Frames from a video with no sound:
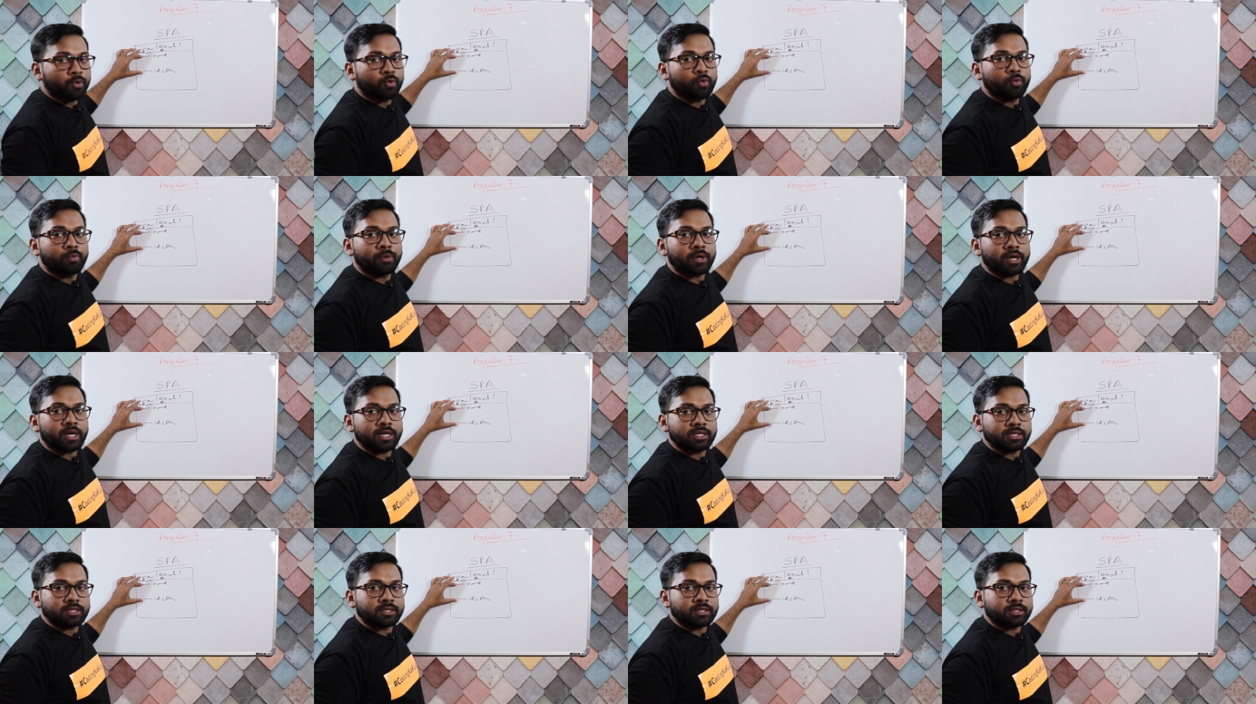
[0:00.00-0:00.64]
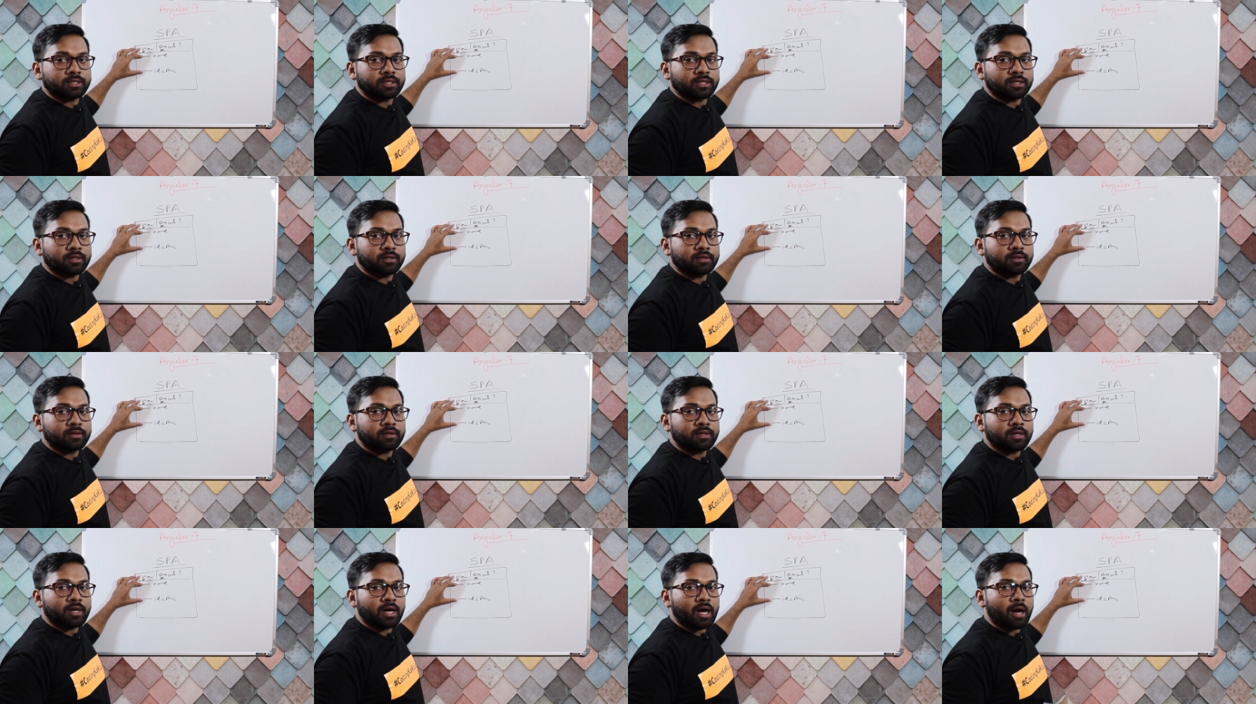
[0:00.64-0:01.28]
पे ऊपर आ जाता था
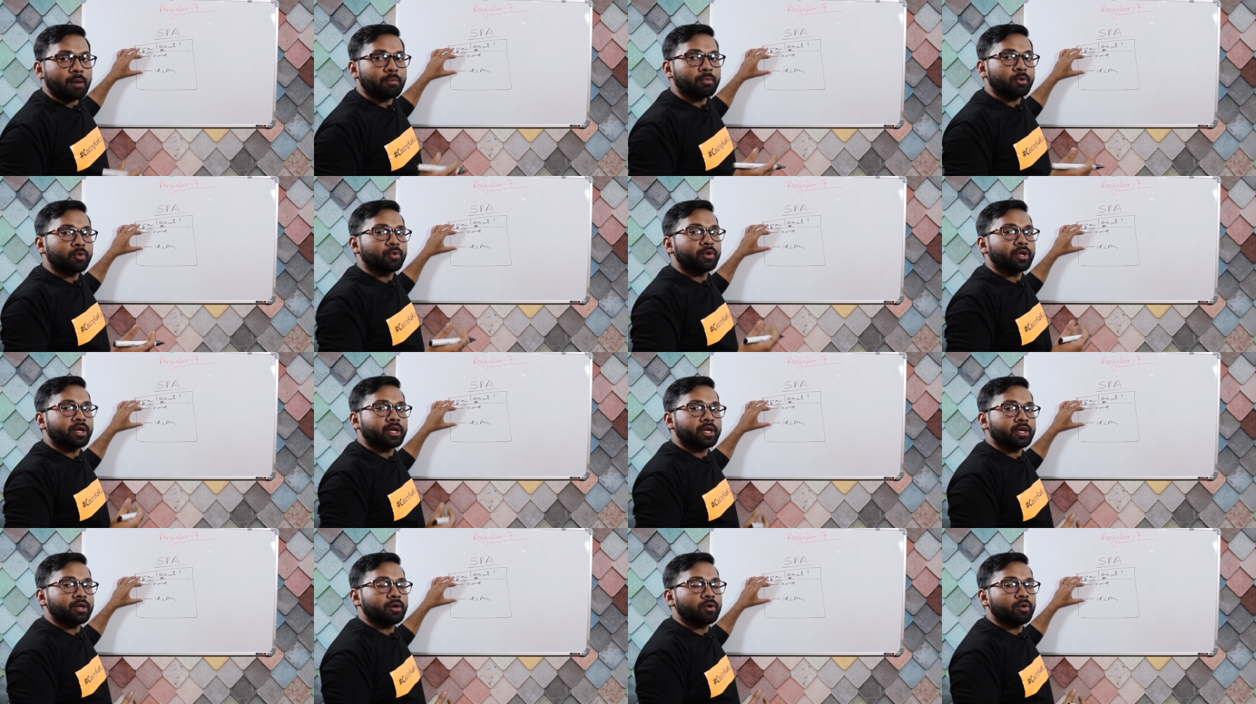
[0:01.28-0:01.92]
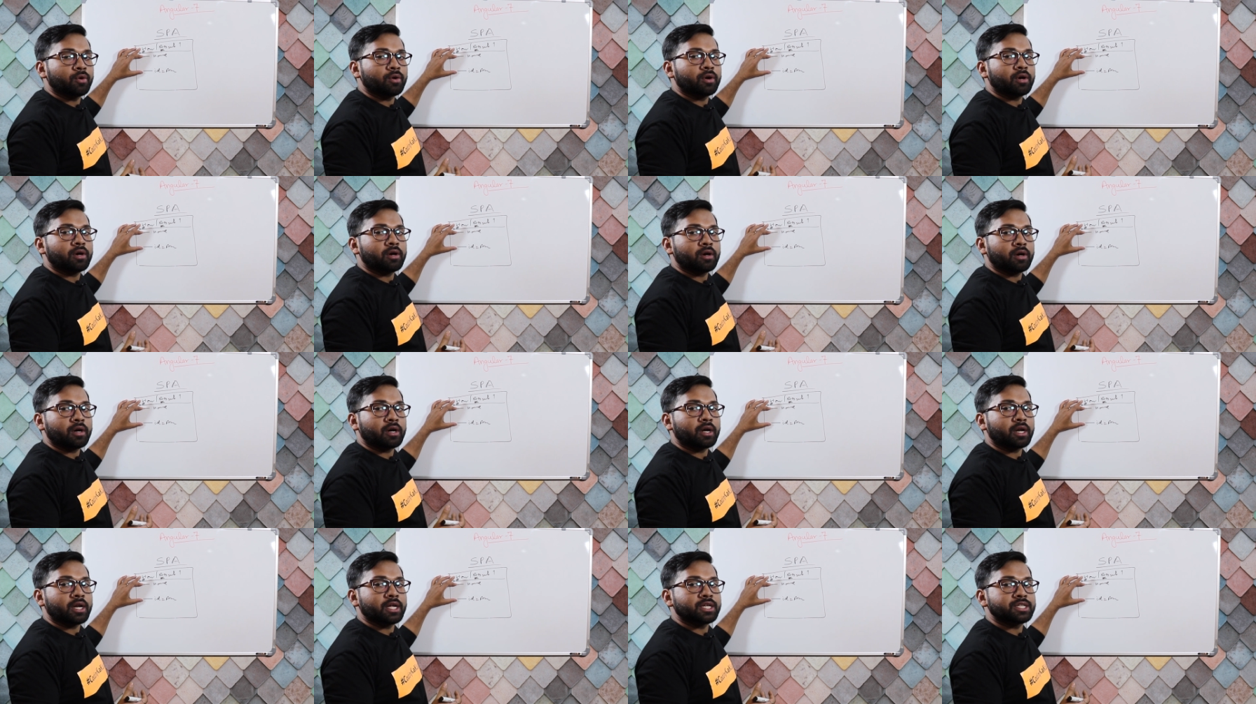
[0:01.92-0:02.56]
आप लोगों ने किया होगा
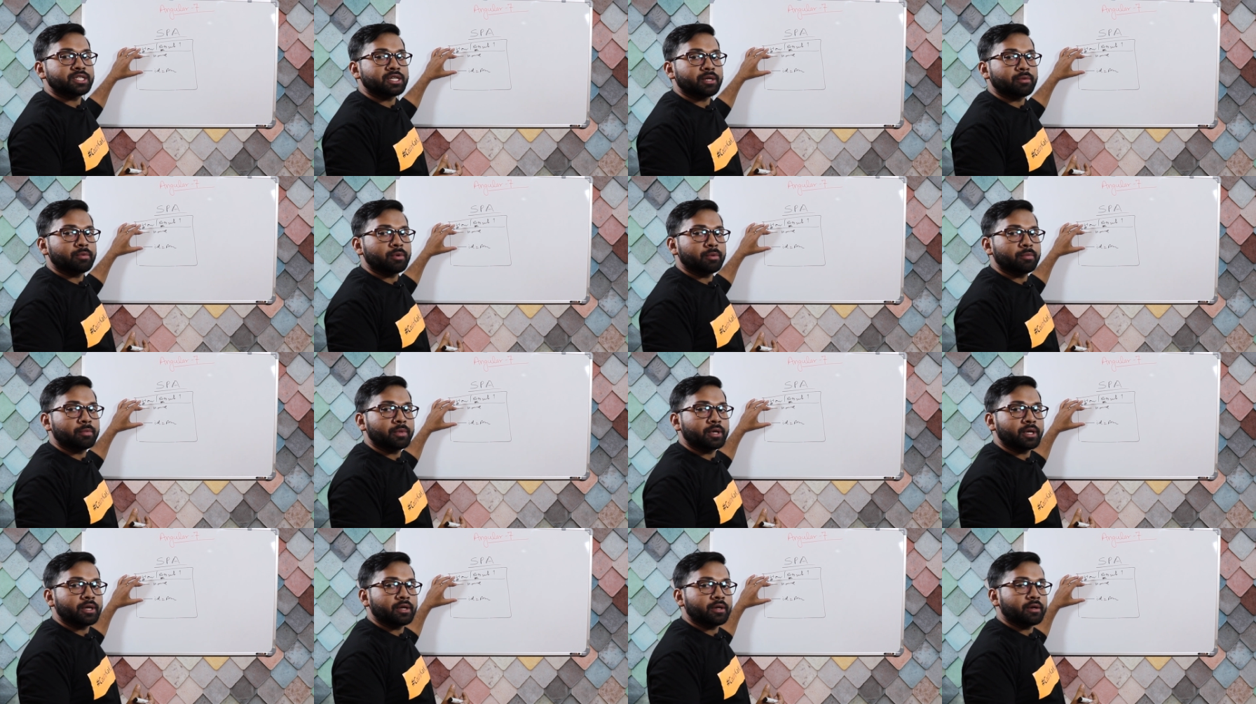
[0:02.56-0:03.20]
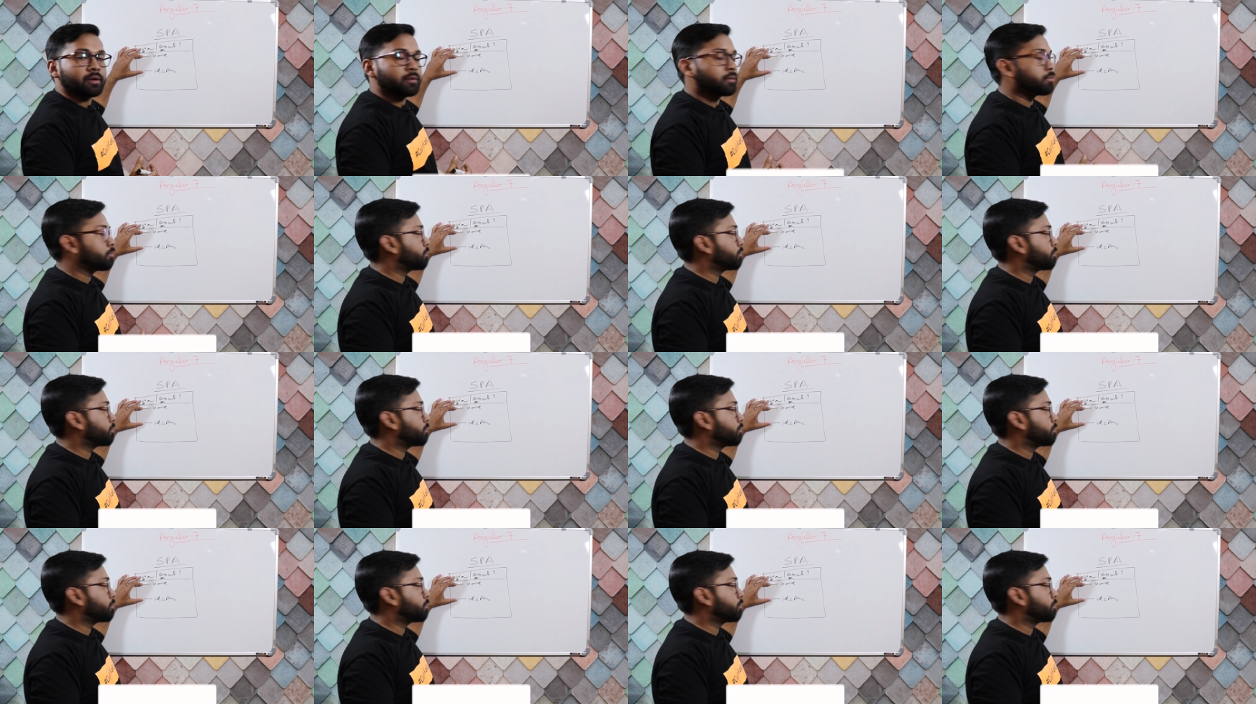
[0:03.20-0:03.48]
अगर एस में